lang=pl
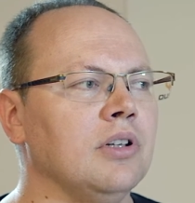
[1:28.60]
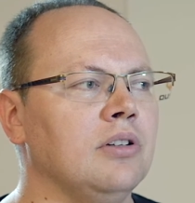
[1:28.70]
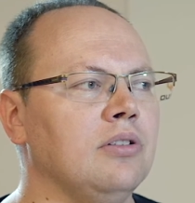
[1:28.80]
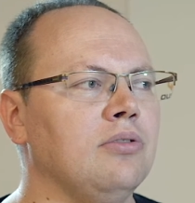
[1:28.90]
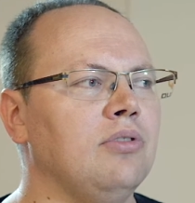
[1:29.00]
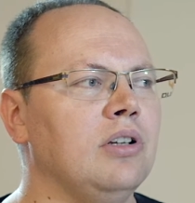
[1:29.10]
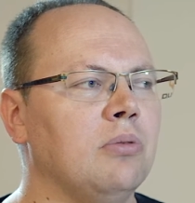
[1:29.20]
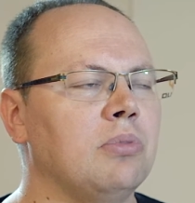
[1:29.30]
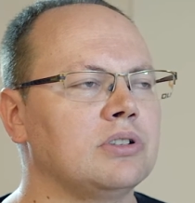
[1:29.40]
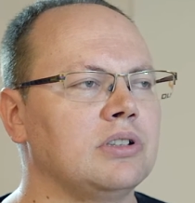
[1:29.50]
W chwili
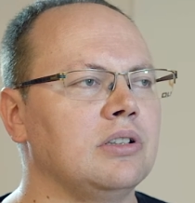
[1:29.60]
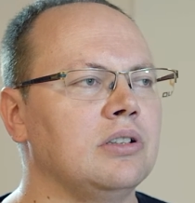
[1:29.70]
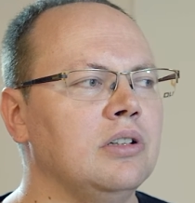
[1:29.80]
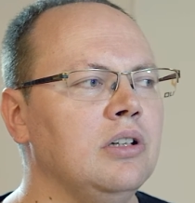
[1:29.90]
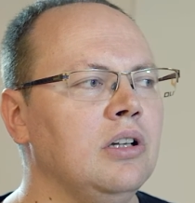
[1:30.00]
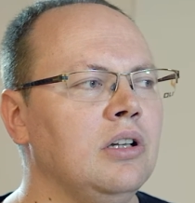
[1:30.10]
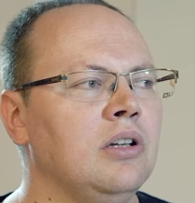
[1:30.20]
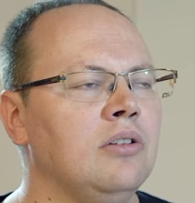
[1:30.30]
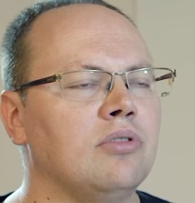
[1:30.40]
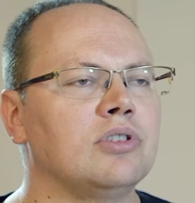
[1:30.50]
obecnej
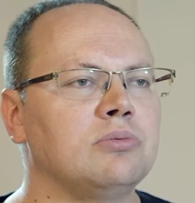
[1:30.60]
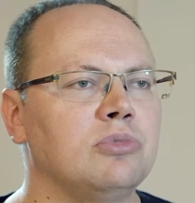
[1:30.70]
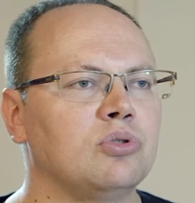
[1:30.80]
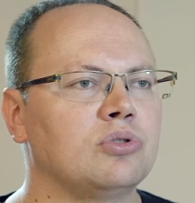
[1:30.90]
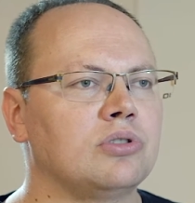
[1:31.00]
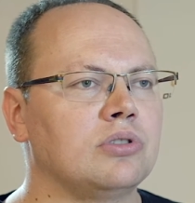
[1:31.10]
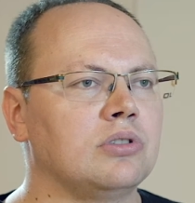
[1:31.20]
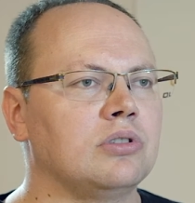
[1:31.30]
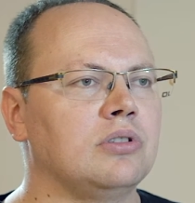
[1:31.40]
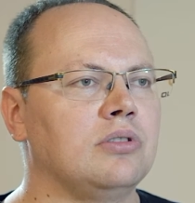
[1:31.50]
wchodzimy już e,
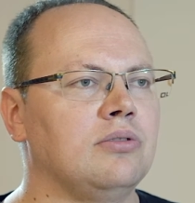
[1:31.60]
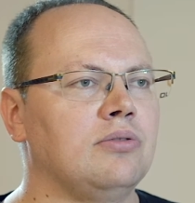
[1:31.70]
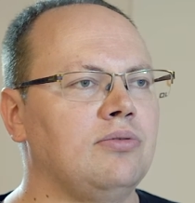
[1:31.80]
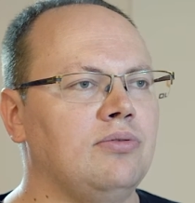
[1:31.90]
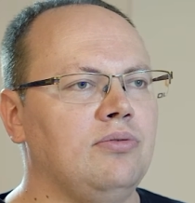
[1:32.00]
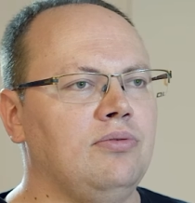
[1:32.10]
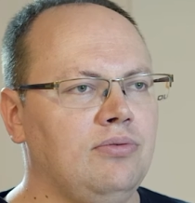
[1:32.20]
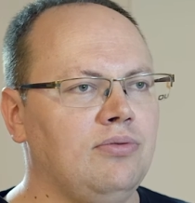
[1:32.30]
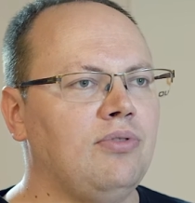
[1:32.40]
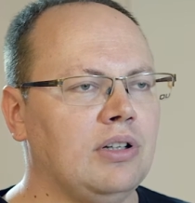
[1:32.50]
w
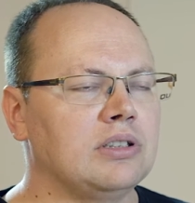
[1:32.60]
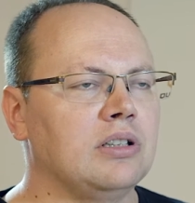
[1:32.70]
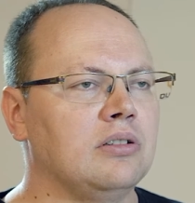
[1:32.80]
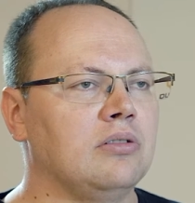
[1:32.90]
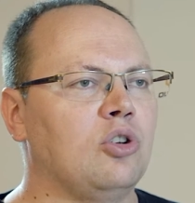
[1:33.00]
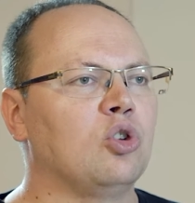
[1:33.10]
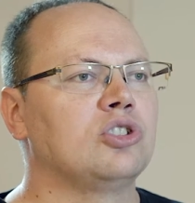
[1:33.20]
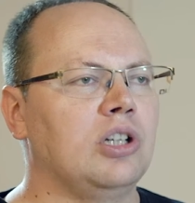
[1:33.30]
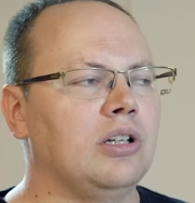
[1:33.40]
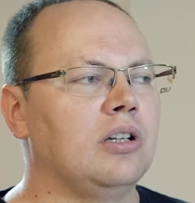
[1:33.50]
fazę
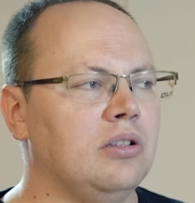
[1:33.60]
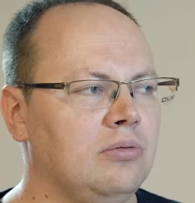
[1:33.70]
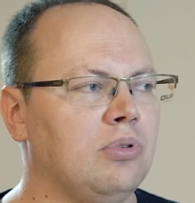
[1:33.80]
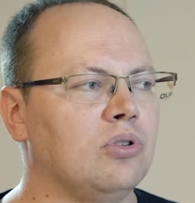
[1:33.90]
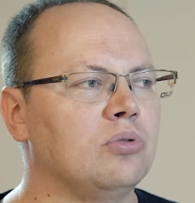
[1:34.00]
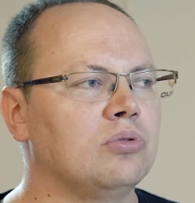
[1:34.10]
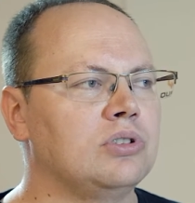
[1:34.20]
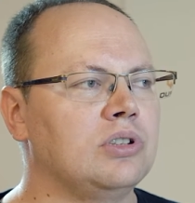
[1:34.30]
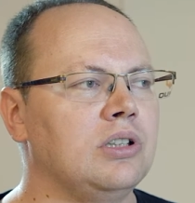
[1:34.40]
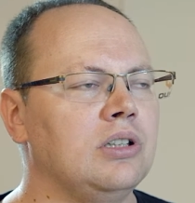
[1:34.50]
kończenia
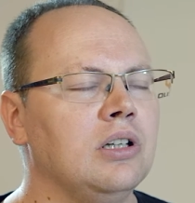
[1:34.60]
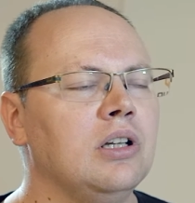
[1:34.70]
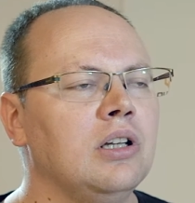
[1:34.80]
produkcji.